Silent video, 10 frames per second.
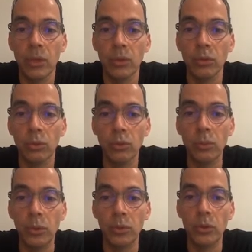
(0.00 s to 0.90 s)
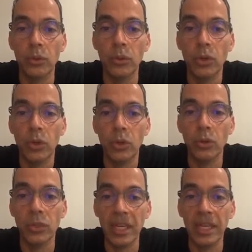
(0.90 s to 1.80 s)
surtout pour nos,
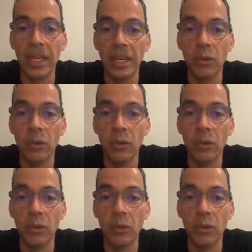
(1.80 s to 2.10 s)
nos, aînés,